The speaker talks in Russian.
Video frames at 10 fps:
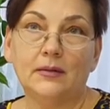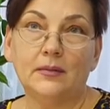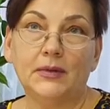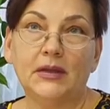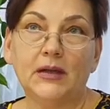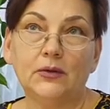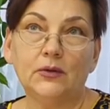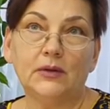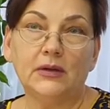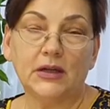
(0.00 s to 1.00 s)

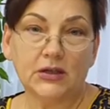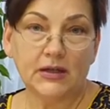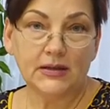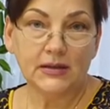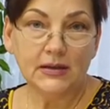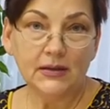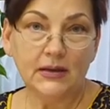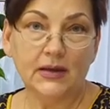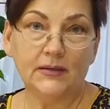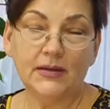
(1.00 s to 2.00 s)
подготовил наш отдел
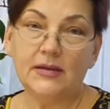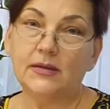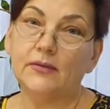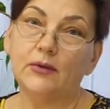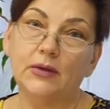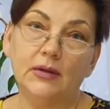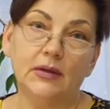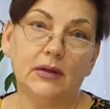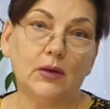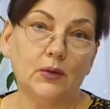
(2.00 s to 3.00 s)
для вас вот
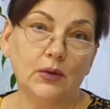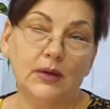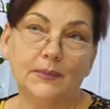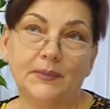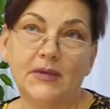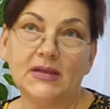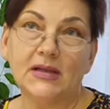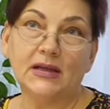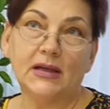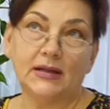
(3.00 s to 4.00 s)
такое
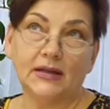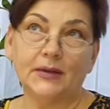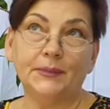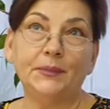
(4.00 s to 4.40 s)
задание.